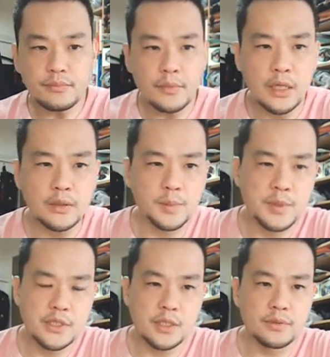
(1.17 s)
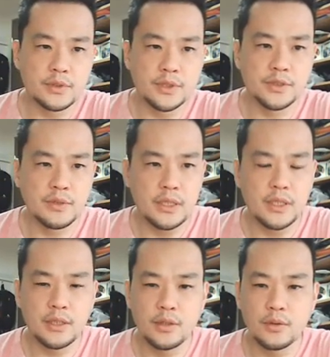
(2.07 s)
はいどうも皆さんこんにちは、
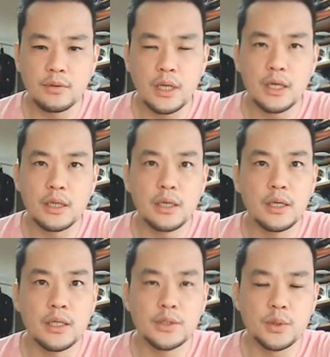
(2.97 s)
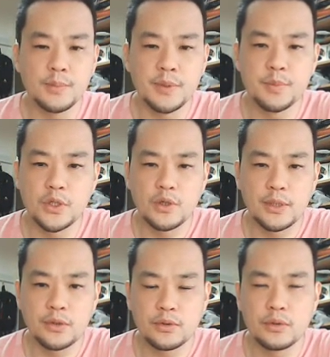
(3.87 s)
えー、今日は、えー、一人
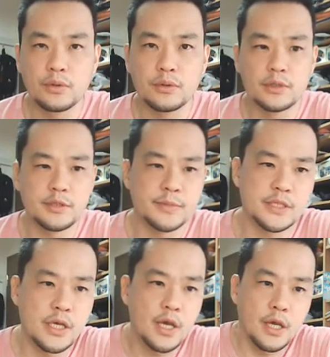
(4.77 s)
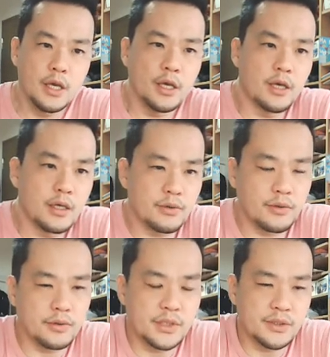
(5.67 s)
ビブリオバトルをお送りします、えー、今
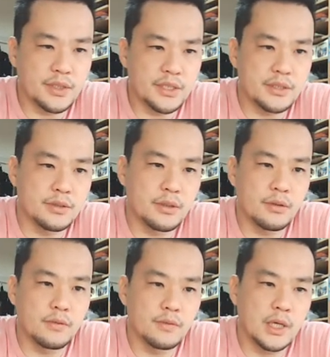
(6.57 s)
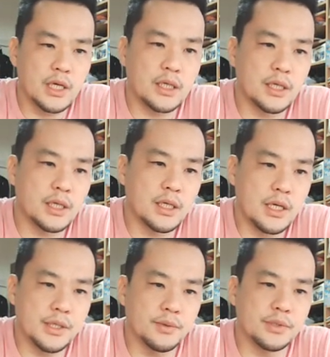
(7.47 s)
日ご紹介する本は
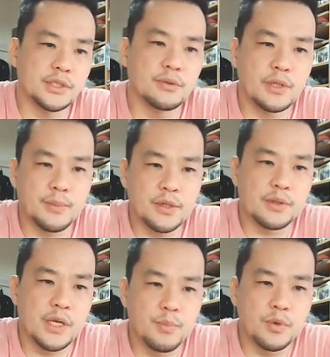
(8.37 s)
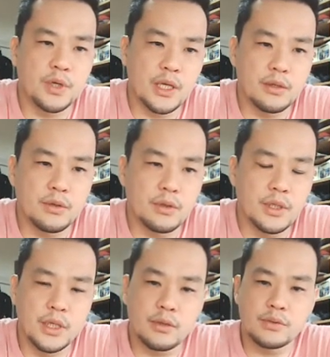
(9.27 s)
あ日本人のための憲法言論、
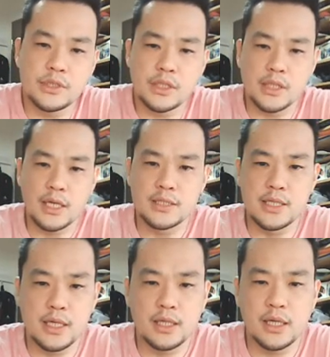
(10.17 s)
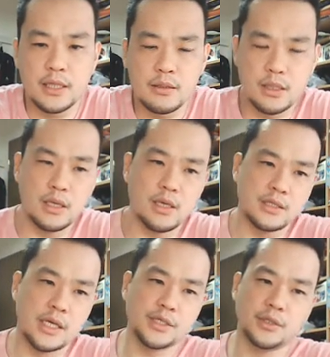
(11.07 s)
えー、こちら第3回、えー、
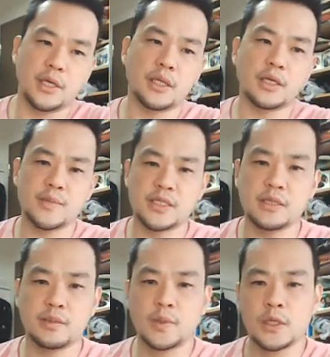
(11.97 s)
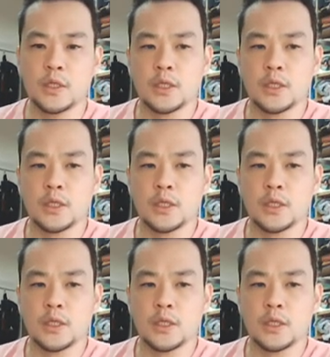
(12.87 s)
最終回になりますけれども、